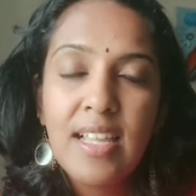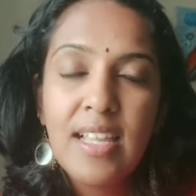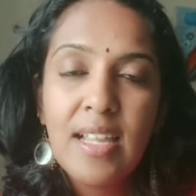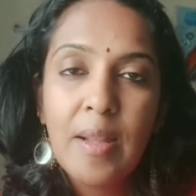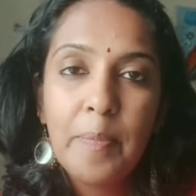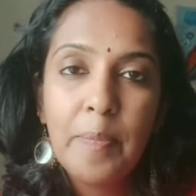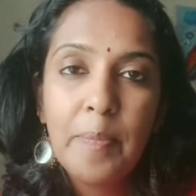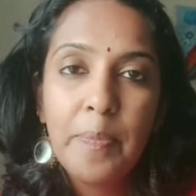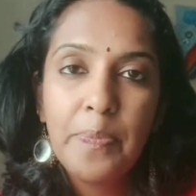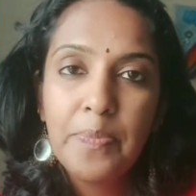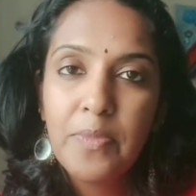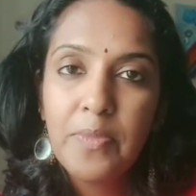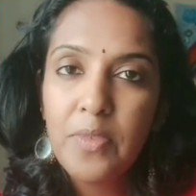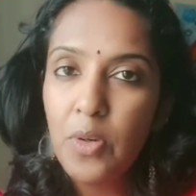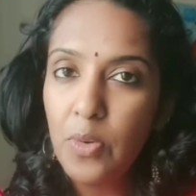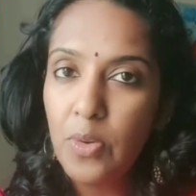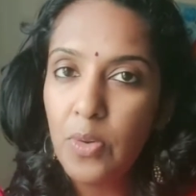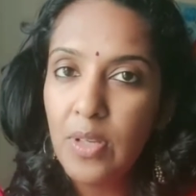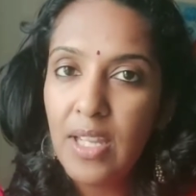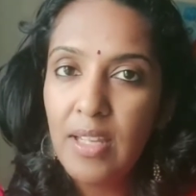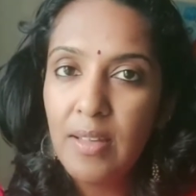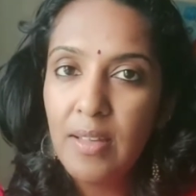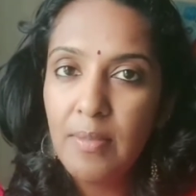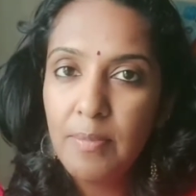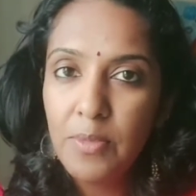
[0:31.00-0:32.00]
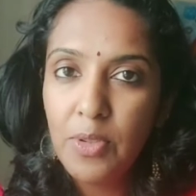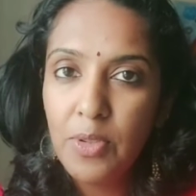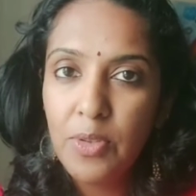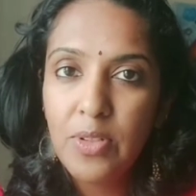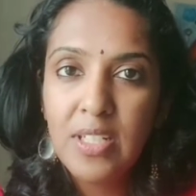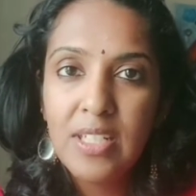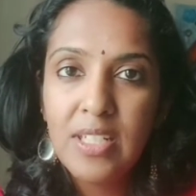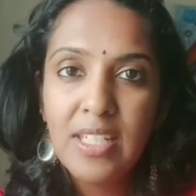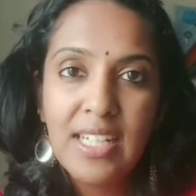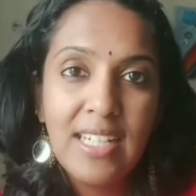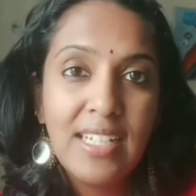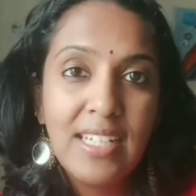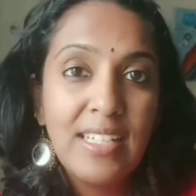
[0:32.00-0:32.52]
ఓకే అయితే
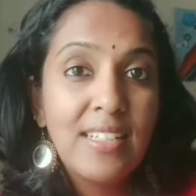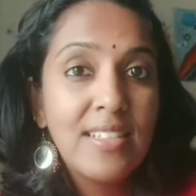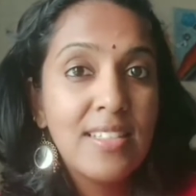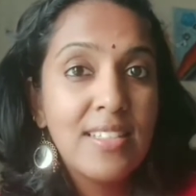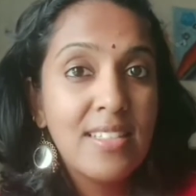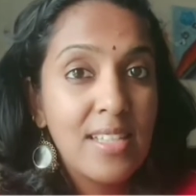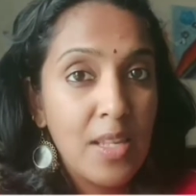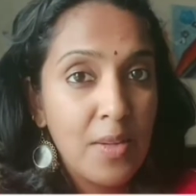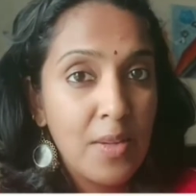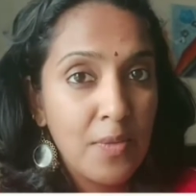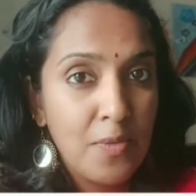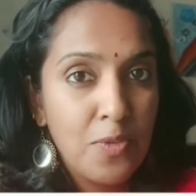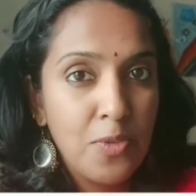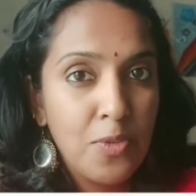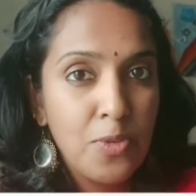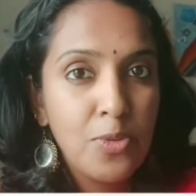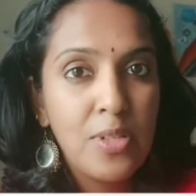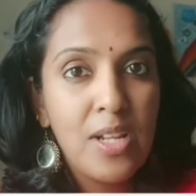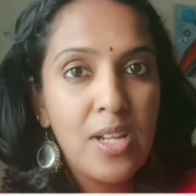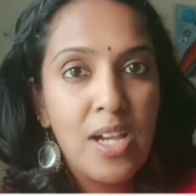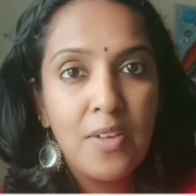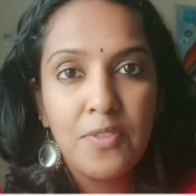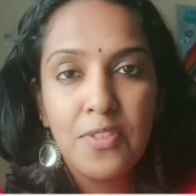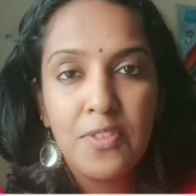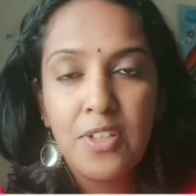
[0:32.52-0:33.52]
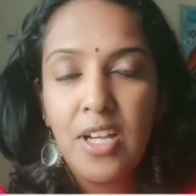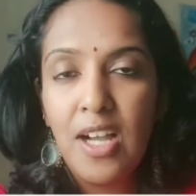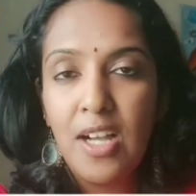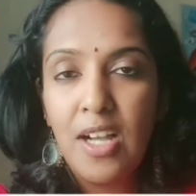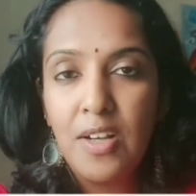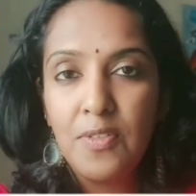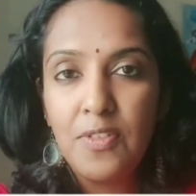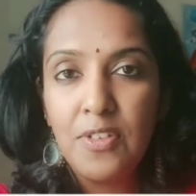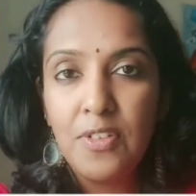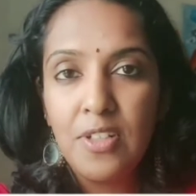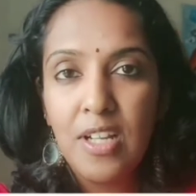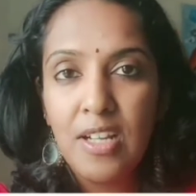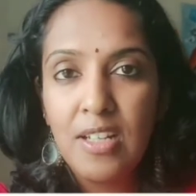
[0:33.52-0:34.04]
ఒక అరగంట తర్వాత ఇదే
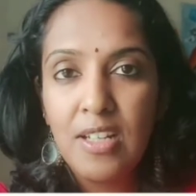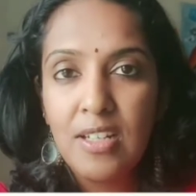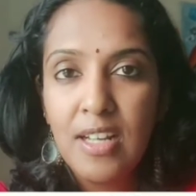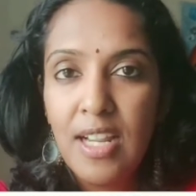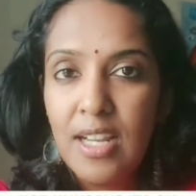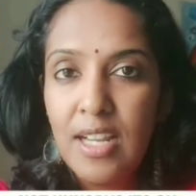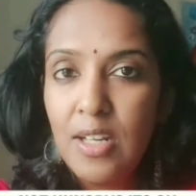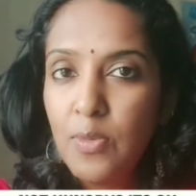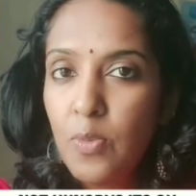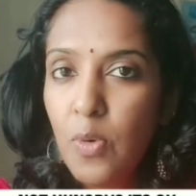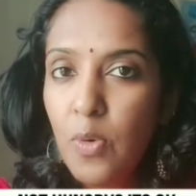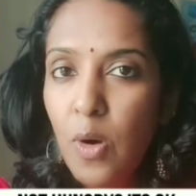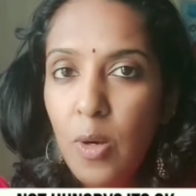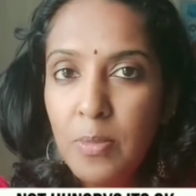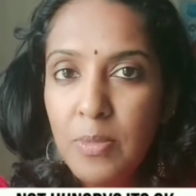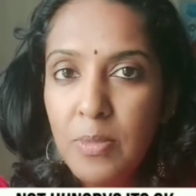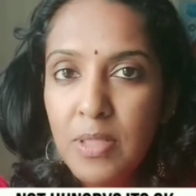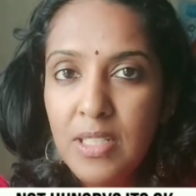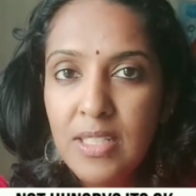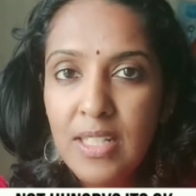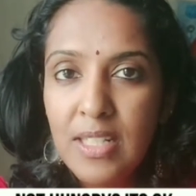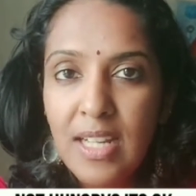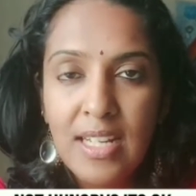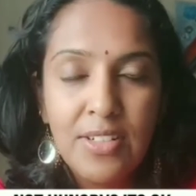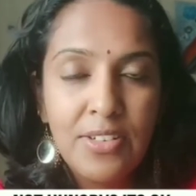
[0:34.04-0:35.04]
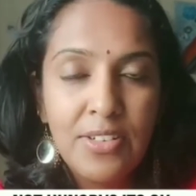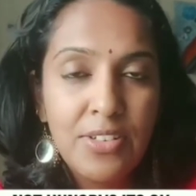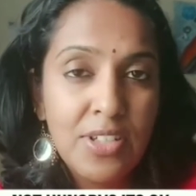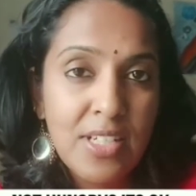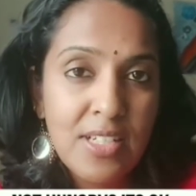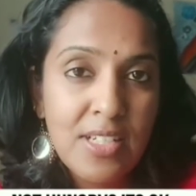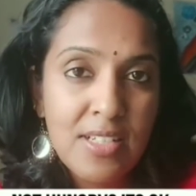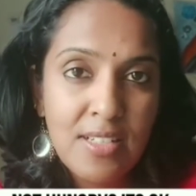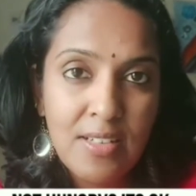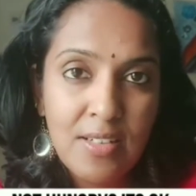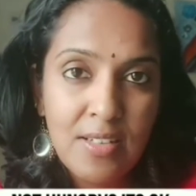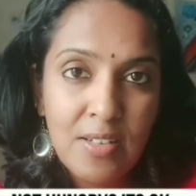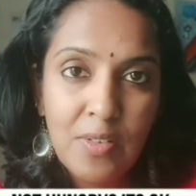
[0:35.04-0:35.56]
ఫుడ్ని వేడి చేసి పెడతాను
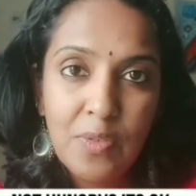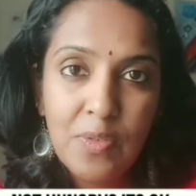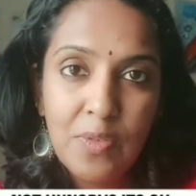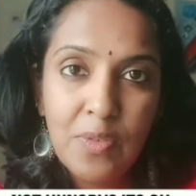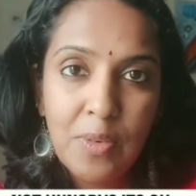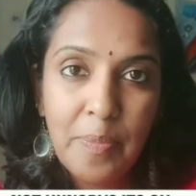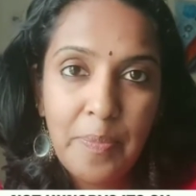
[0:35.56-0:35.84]
తినాలి